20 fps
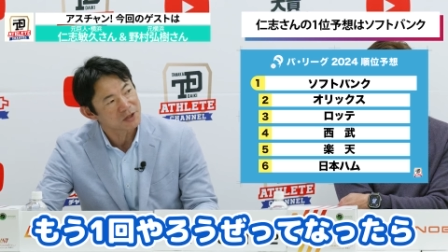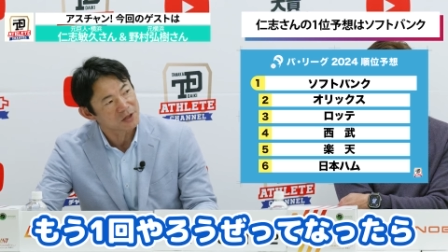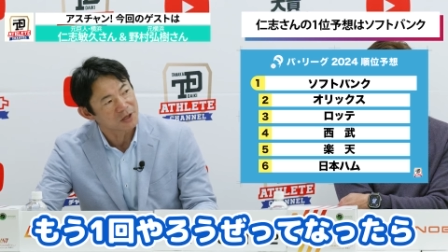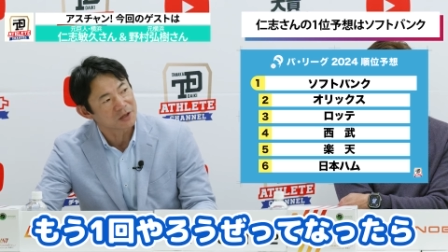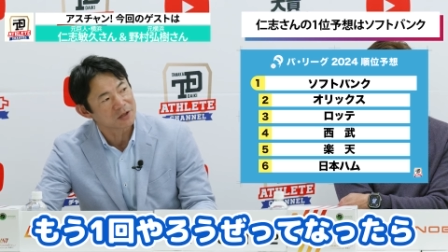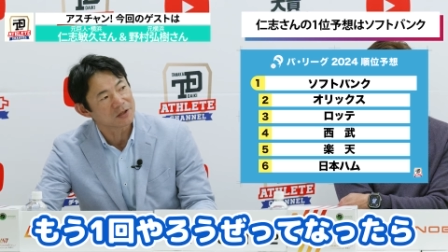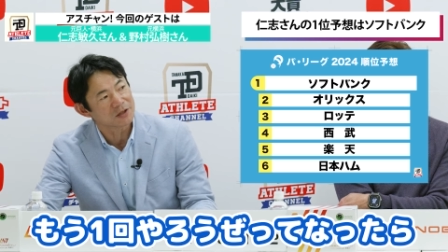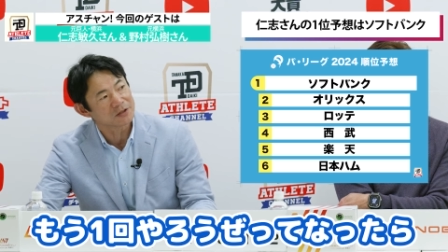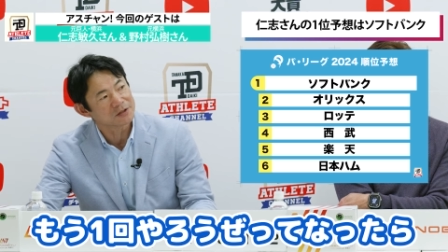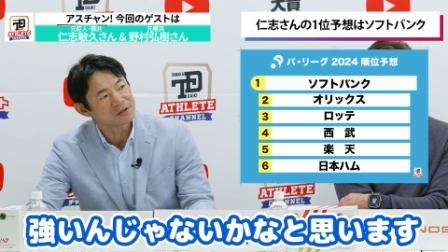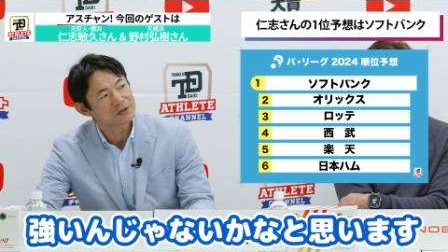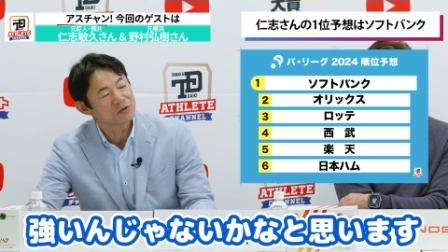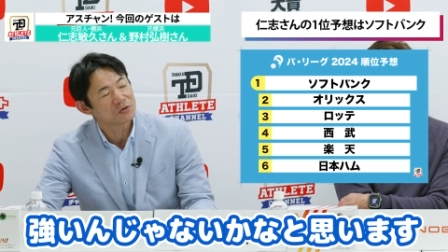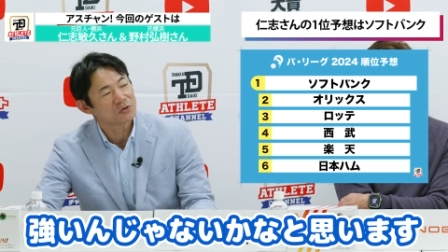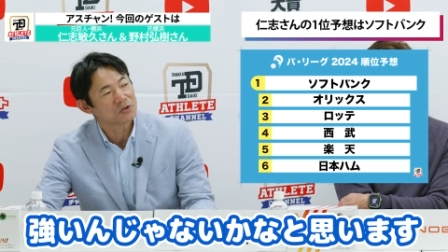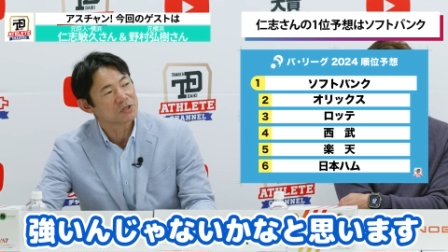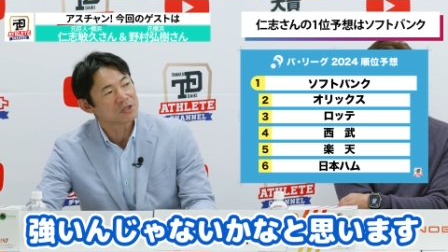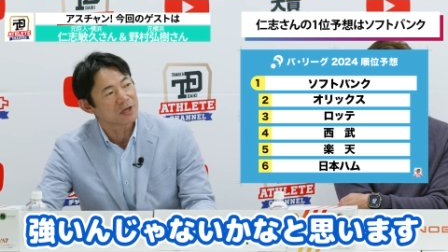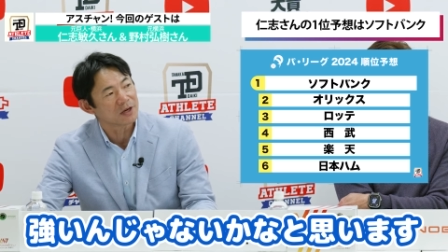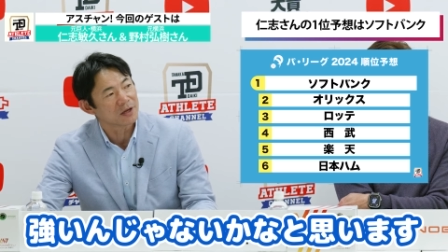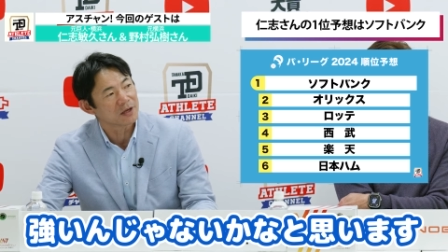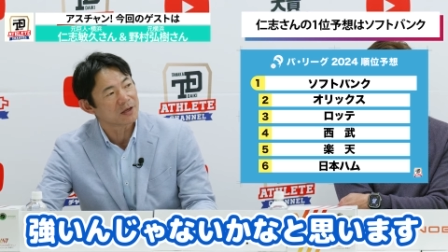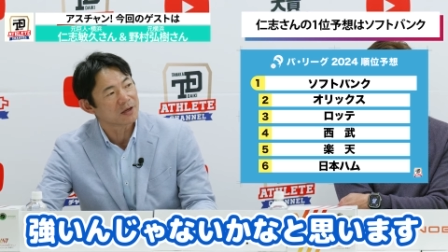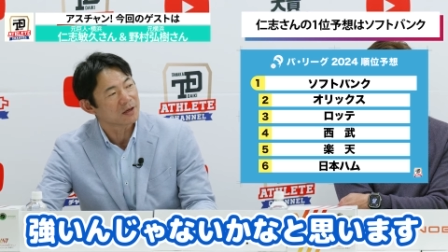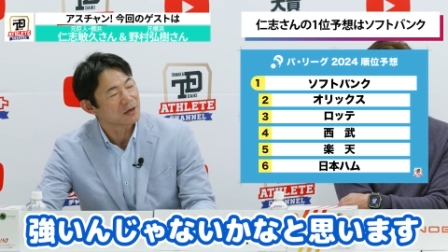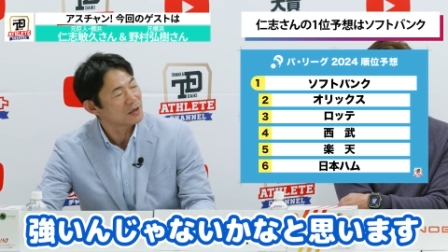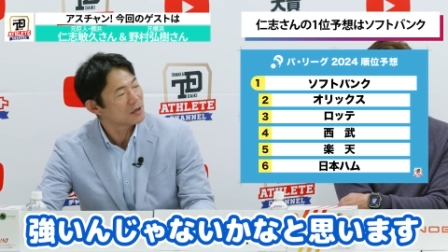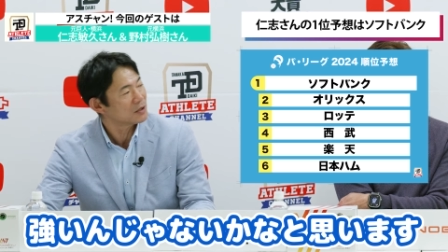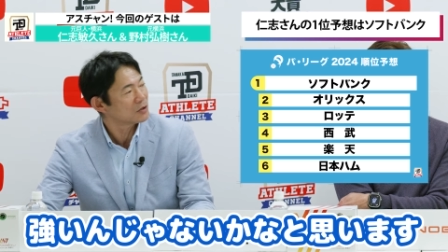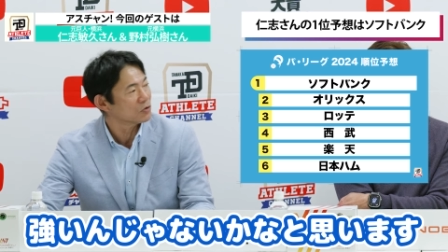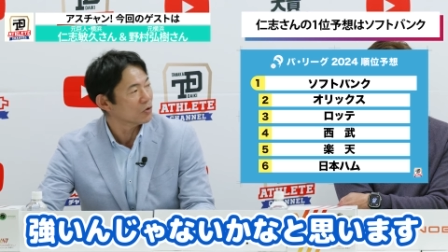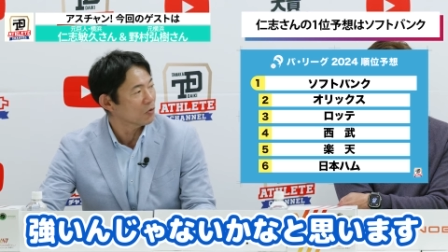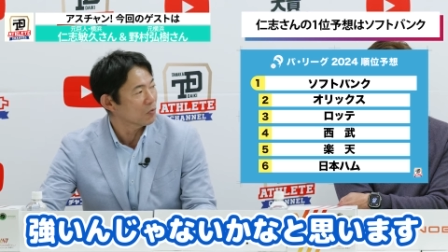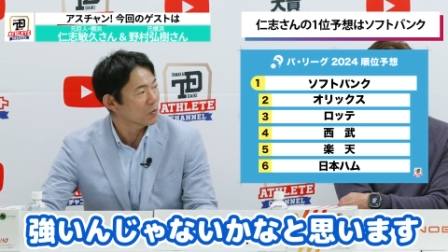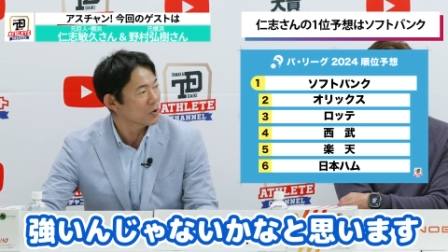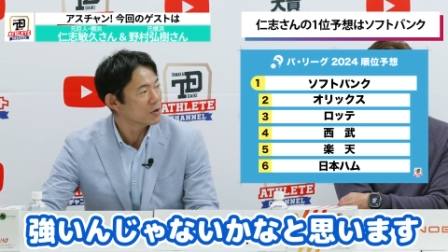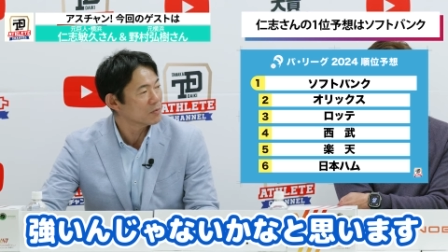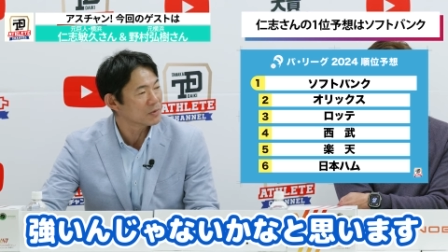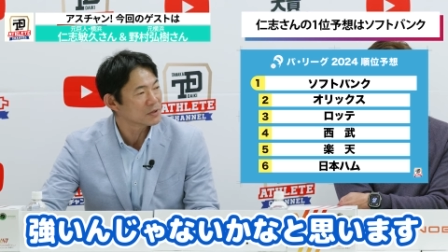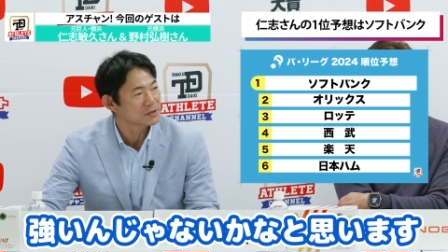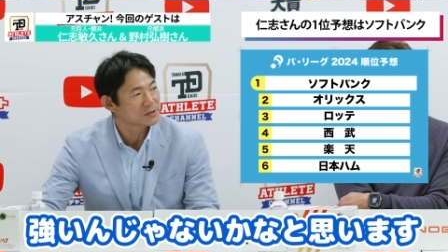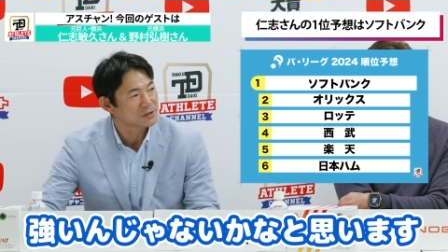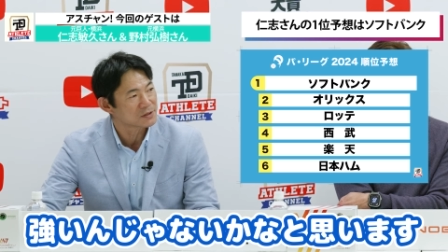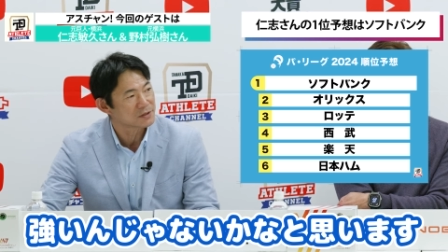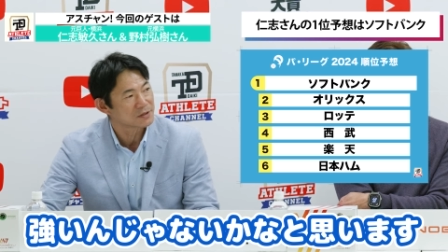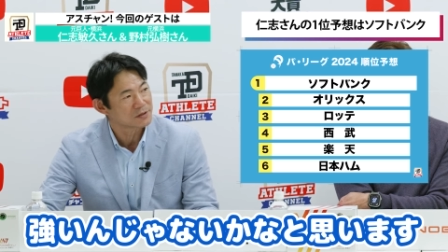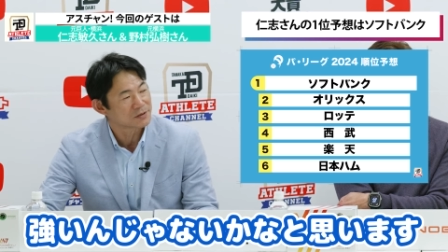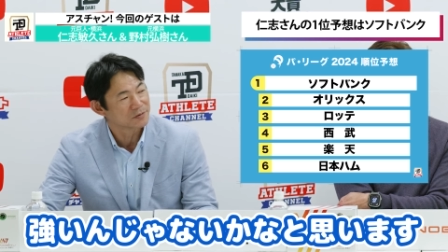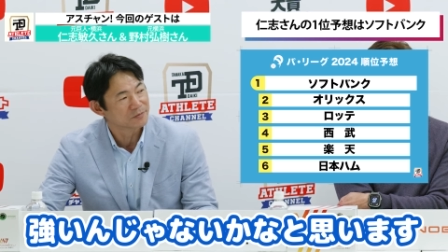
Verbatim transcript: てなったら強いんじゃないかなと思います。